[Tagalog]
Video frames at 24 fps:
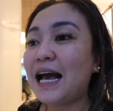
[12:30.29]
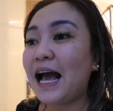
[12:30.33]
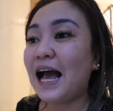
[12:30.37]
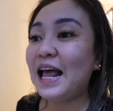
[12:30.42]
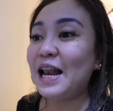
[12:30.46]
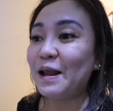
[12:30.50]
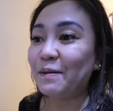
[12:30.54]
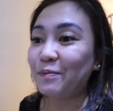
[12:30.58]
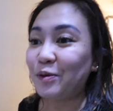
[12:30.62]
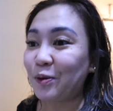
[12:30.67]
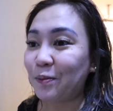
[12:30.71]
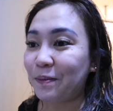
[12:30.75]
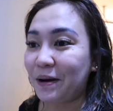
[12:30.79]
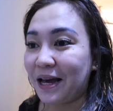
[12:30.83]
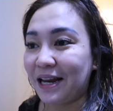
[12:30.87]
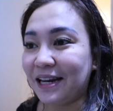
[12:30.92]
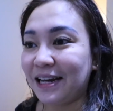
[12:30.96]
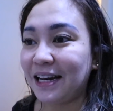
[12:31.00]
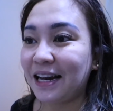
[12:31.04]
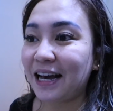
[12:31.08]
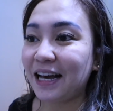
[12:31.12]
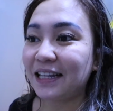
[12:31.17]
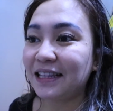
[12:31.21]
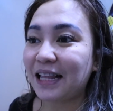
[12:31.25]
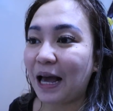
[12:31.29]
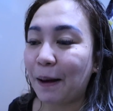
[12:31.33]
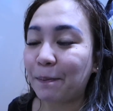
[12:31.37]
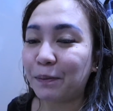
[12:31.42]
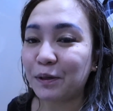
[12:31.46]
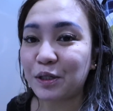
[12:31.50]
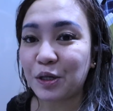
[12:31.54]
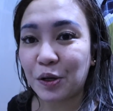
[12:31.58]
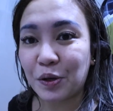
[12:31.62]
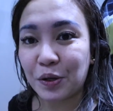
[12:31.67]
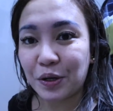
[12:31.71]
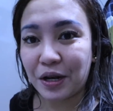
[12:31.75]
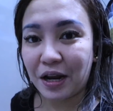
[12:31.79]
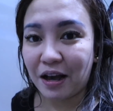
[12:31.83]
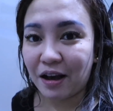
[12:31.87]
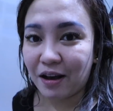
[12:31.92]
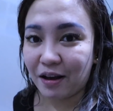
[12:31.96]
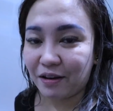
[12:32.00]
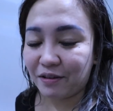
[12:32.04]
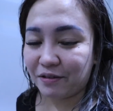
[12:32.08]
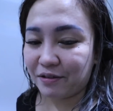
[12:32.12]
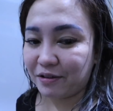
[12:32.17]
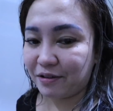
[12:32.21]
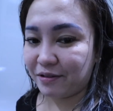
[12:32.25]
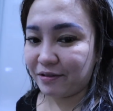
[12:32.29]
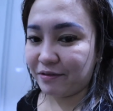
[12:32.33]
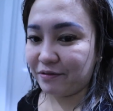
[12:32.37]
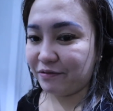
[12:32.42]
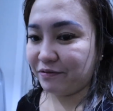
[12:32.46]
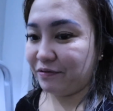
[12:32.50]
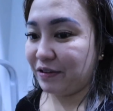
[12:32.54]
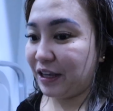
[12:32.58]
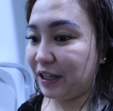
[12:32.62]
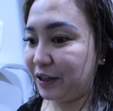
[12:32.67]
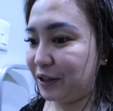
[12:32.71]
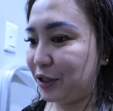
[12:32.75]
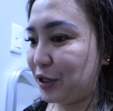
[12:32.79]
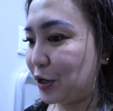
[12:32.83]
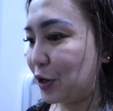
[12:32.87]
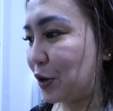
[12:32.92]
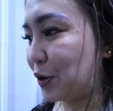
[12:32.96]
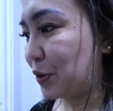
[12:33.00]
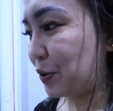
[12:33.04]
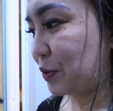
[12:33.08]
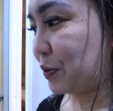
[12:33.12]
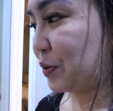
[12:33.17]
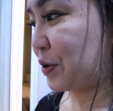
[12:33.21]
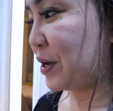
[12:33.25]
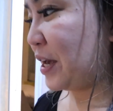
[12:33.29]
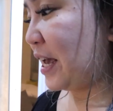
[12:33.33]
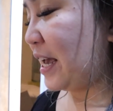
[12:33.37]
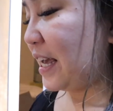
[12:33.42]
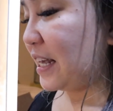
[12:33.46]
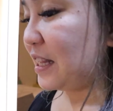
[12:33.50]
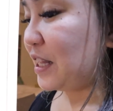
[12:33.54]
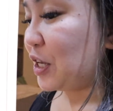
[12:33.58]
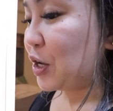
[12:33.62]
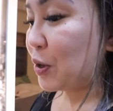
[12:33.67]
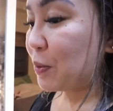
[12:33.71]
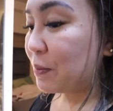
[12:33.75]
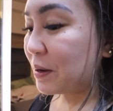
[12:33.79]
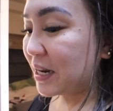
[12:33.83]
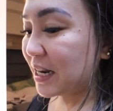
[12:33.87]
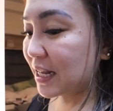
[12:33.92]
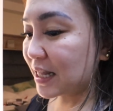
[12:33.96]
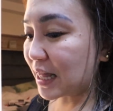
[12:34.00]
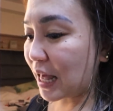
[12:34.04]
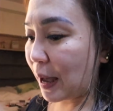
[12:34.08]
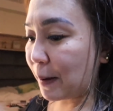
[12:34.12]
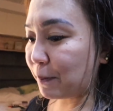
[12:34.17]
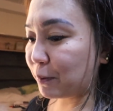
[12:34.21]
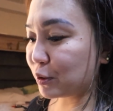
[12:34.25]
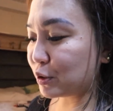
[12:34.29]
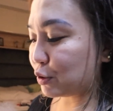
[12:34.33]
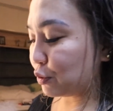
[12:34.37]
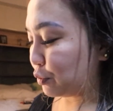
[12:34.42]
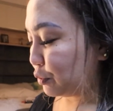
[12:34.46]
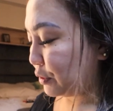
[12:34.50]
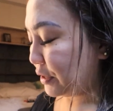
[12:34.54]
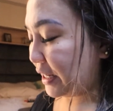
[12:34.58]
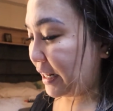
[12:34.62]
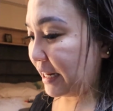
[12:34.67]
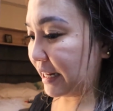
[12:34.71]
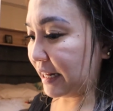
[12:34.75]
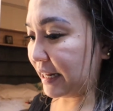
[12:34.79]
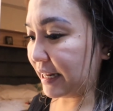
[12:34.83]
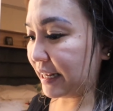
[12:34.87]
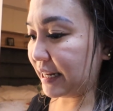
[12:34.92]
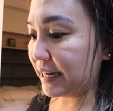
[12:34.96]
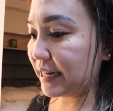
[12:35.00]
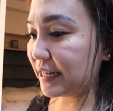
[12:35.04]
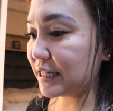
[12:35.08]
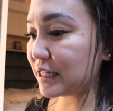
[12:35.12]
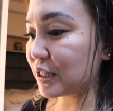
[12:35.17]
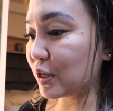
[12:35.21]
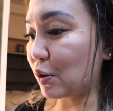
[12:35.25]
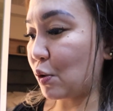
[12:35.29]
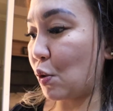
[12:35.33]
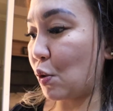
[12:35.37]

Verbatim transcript: Alam niyo ba, na nakatapos ako ng video. Hindi ko man natapos yung nililinis